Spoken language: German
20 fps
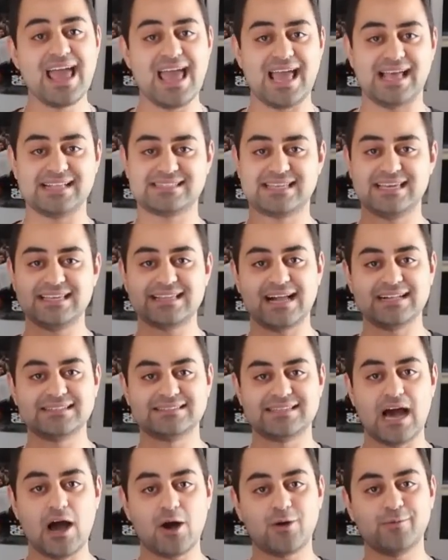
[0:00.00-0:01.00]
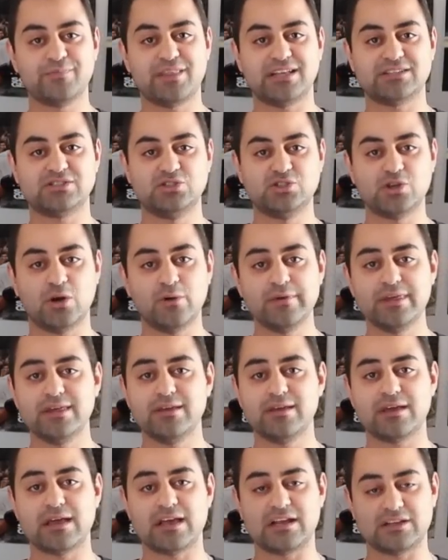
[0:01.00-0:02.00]
Es geht halt darum, dass
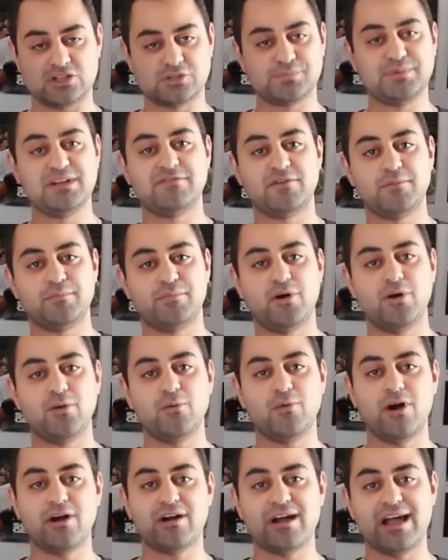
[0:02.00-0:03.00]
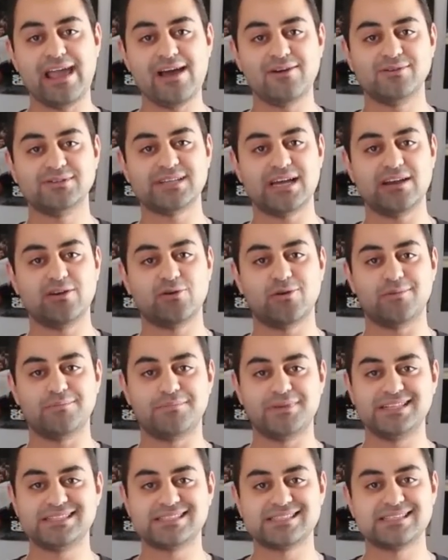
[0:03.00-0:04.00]
Joey, äh, gespielt von Paul Walker, er und seine
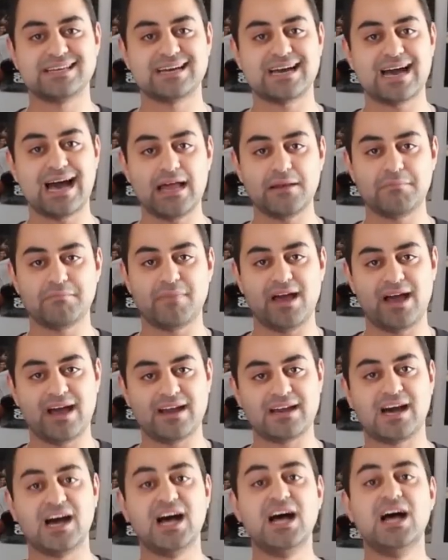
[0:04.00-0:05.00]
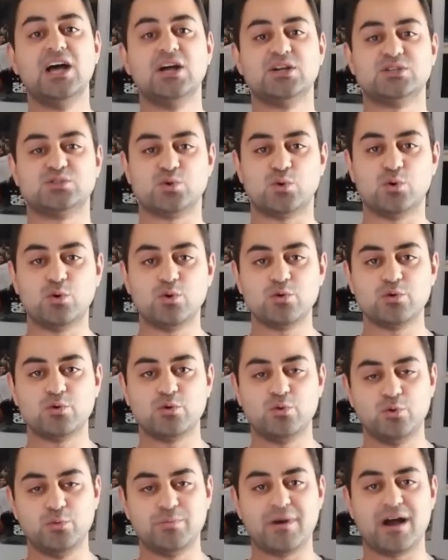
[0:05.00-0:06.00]
Komplizen geraten bei einer
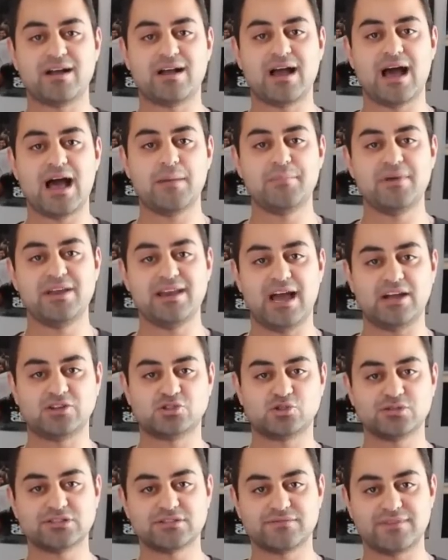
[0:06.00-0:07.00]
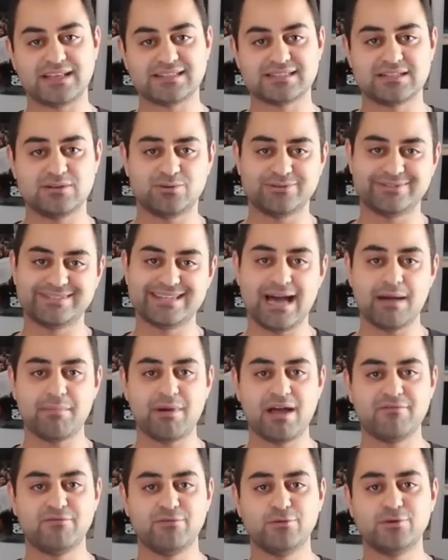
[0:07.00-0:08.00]
Drogenübergabe in einen Schusswechsel und
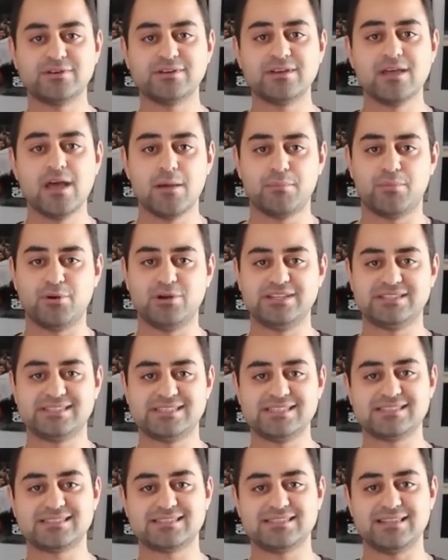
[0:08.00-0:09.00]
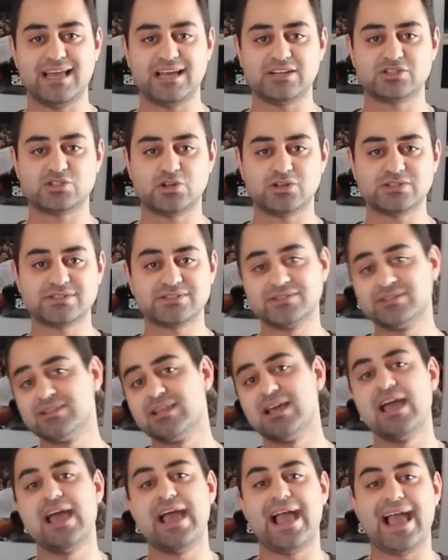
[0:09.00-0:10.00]
dabei wurden Polizisten erschossen.
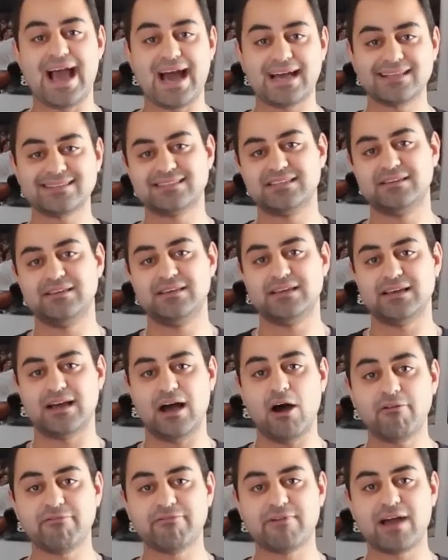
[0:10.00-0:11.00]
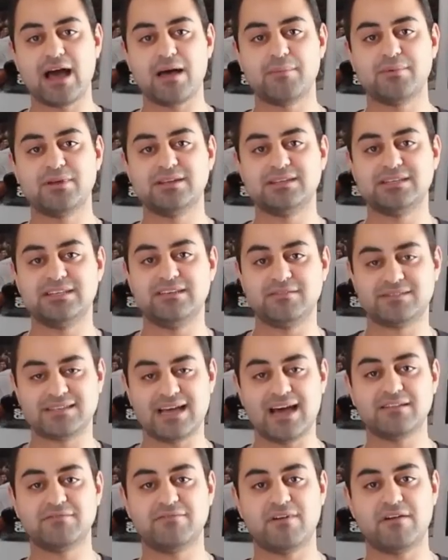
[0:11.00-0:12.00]
Er hat die Aufgabe, die
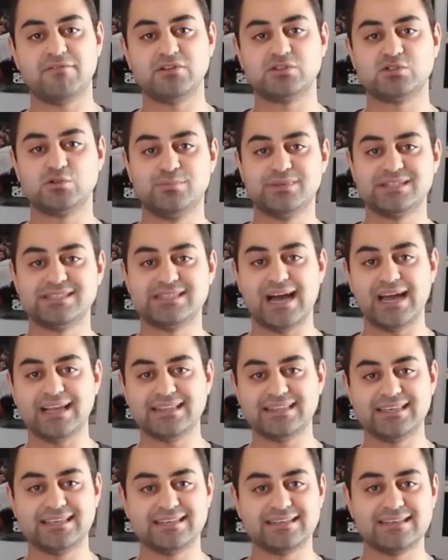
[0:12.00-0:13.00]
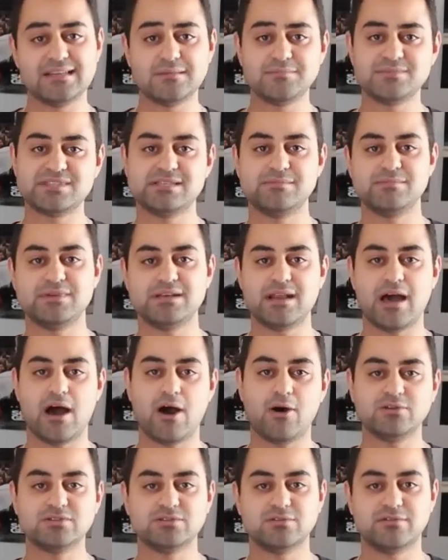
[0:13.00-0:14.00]
Tatwaffe zu beseitigen, nimmt sie mit nach
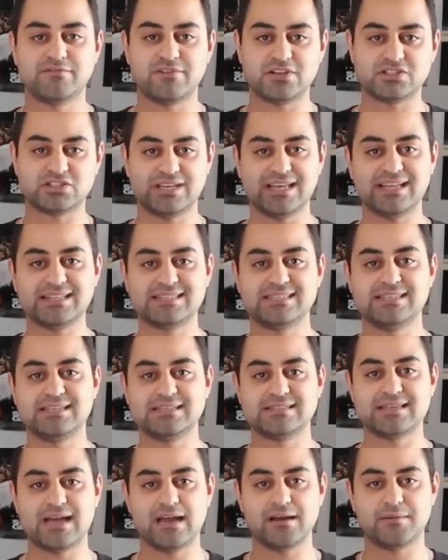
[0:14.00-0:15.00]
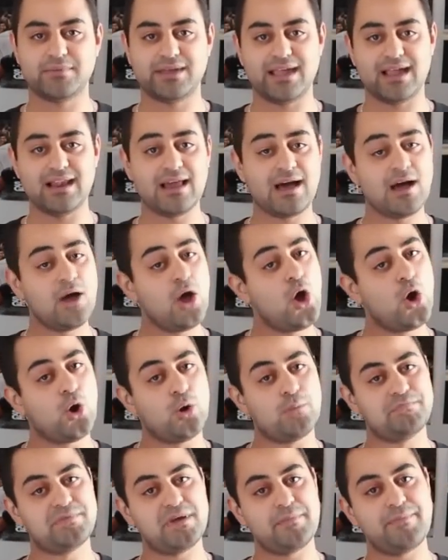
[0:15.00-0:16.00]
Hause und versteckt sie in seinem Keller
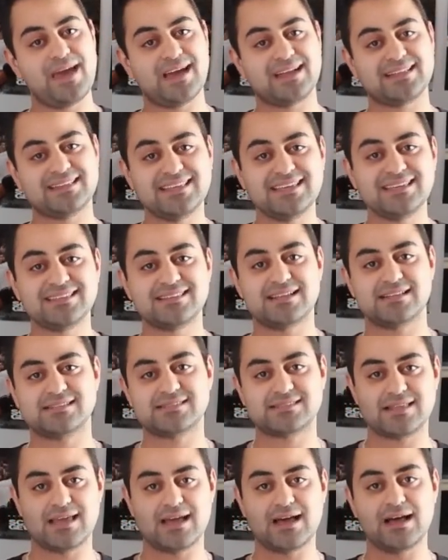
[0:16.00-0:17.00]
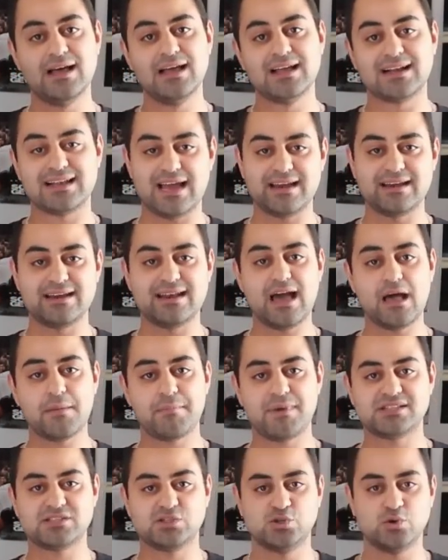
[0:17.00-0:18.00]
und bemerkt nicht, dass der kleine
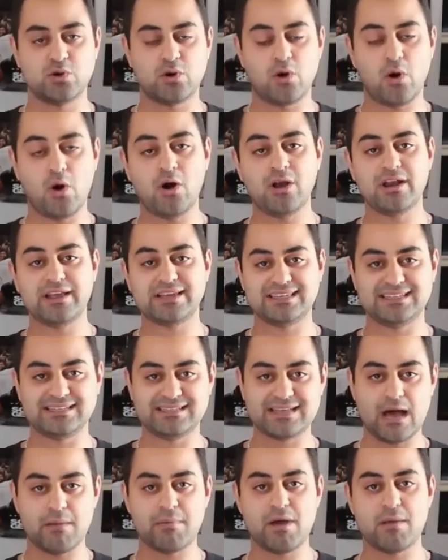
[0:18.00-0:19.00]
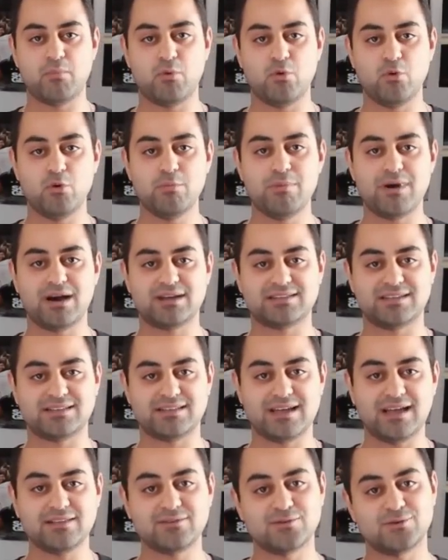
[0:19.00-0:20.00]
Nachbarsjunge Oleg ihn dabei
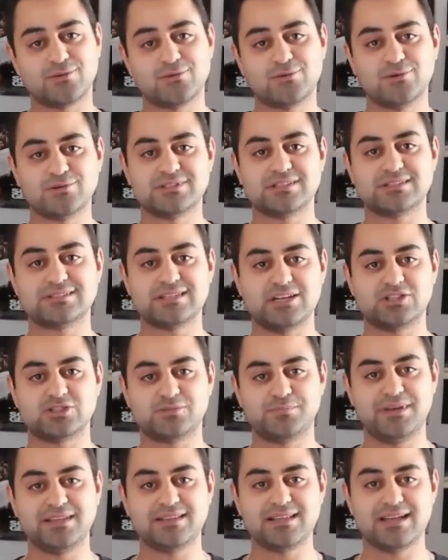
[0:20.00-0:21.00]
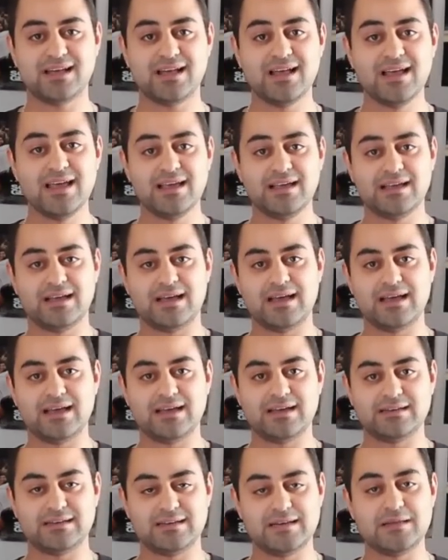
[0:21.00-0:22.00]
beobachtet hat und kurze Zeit später
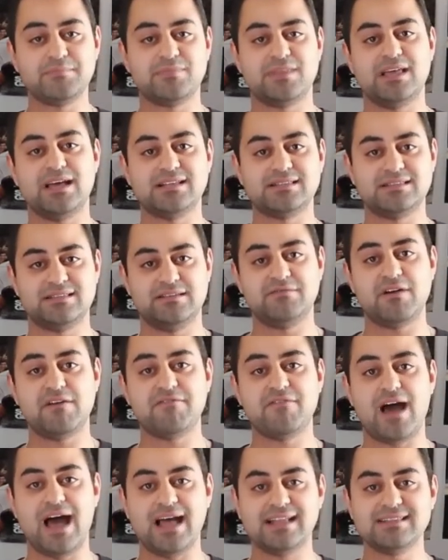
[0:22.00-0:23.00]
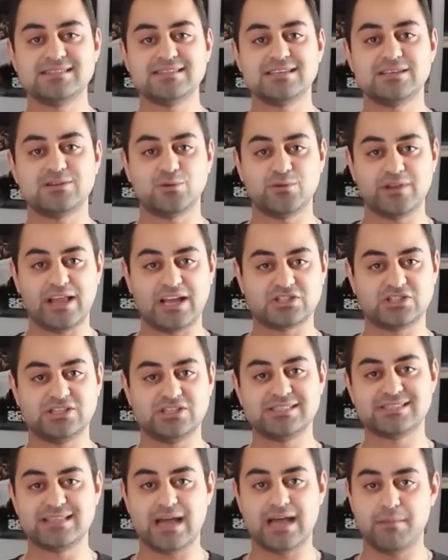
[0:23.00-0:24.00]
äh, nimmt er die Waffe an sich und
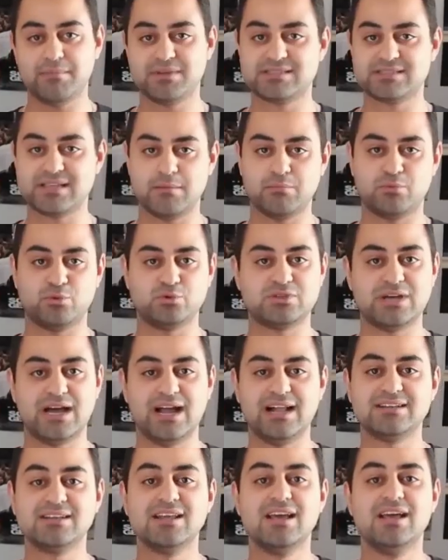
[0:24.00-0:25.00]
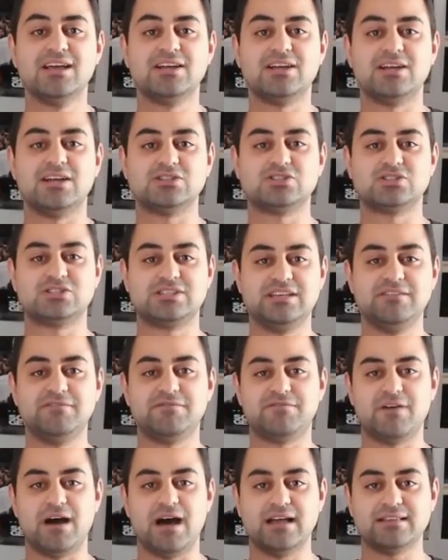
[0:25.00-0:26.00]
erschießt damit seinen brutalen äh,
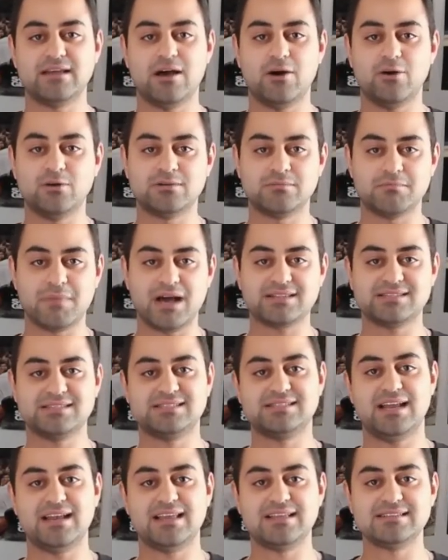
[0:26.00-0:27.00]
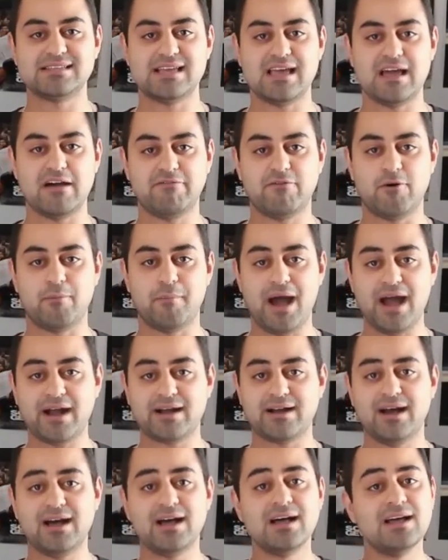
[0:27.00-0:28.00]
Stiefvater und macht sich dann hinterher vom
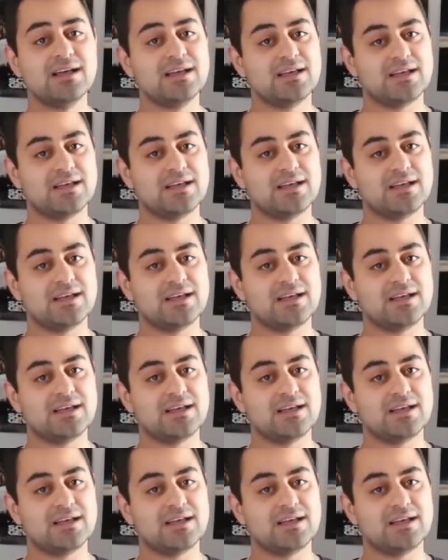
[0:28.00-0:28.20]
Acker.